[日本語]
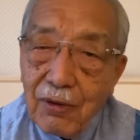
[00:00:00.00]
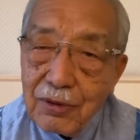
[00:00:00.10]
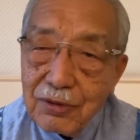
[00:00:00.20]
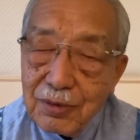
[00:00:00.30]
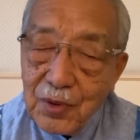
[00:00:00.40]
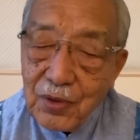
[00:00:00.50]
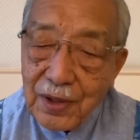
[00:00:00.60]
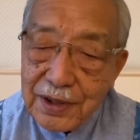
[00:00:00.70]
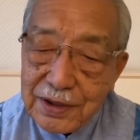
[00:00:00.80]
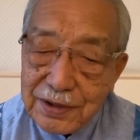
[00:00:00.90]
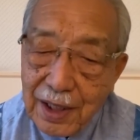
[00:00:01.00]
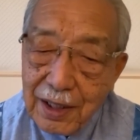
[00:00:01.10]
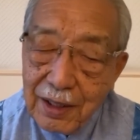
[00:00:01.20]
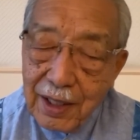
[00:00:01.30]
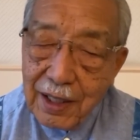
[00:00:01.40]
いうものはですね、
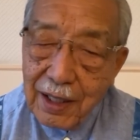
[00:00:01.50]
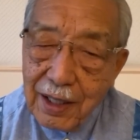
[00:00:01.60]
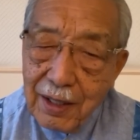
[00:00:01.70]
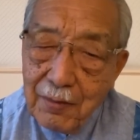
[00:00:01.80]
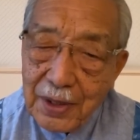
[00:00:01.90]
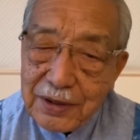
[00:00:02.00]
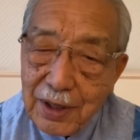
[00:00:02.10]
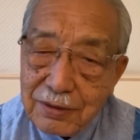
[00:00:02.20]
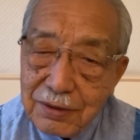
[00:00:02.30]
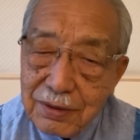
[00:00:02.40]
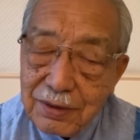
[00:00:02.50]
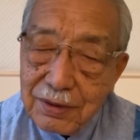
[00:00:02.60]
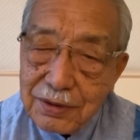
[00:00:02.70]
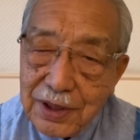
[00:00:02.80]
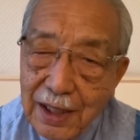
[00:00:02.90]
えー、全
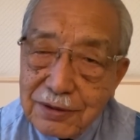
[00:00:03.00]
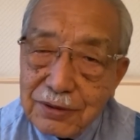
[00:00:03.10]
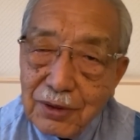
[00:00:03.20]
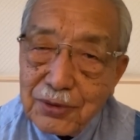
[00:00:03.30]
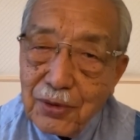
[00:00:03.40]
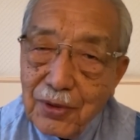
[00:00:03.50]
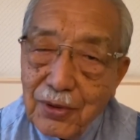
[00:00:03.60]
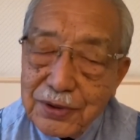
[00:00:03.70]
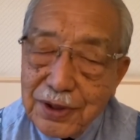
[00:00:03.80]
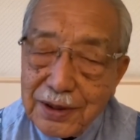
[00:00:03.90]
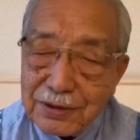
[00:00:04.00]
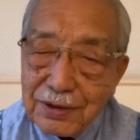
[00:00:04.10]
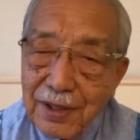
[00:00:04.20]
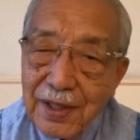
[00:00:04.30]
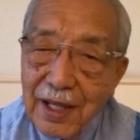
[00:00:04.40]
く下がることを知らず、
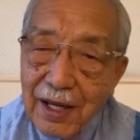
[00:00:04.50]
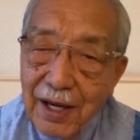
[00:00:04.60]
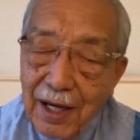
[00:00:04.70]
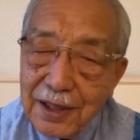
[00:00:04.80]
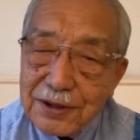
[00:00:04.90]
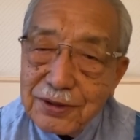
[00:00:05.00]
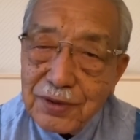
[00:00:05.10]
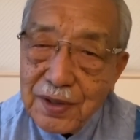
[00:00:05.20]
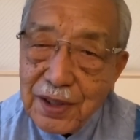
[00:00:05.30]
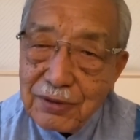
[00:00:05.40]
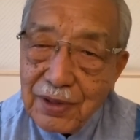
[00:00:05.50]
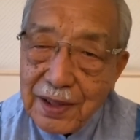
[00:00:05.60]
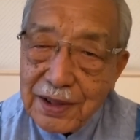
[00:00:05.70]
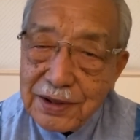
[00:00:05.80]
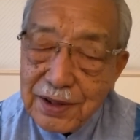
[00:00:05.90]
えー、上がり続けてるわ
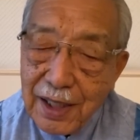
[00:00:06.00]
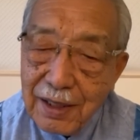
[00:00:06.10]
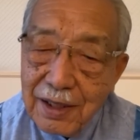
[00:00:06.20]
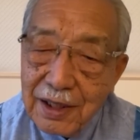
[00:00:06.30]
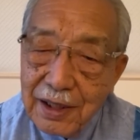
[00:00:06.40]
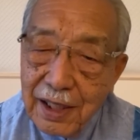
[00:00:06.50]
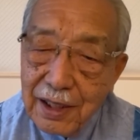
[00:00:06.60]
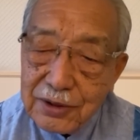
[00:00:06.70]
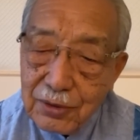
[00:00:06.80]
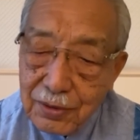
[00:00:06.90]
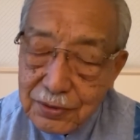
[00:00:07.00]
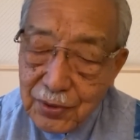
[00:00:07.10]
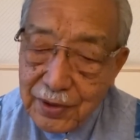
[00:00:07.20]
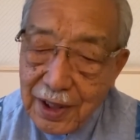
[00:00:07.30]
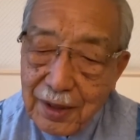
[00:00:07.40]
けですね。えー、そ、
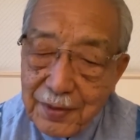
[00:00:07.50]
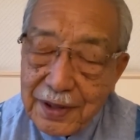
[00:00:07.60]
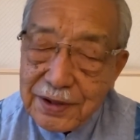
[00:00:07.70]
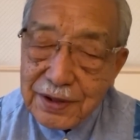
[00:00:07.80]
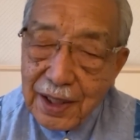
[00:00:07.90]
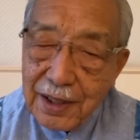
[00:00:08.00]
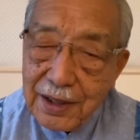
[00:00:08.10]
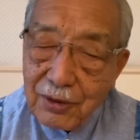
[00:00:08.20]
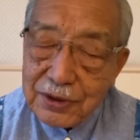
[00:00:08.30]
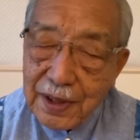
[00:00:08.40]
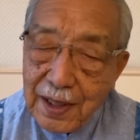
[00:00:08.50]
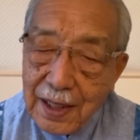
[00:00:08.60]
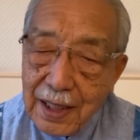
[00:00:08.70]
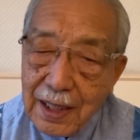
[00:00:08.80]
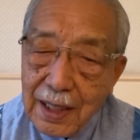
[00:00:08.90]
それならばですね、なおさ
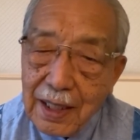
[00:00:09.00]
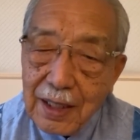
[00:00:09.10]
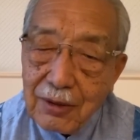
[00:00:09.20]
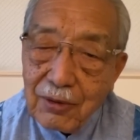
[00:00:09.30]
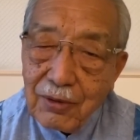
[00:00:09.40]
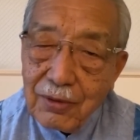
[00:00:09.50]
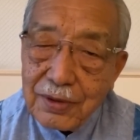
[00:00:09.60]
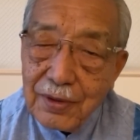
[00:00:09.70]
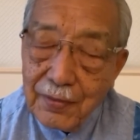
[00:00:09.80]
ら、あこの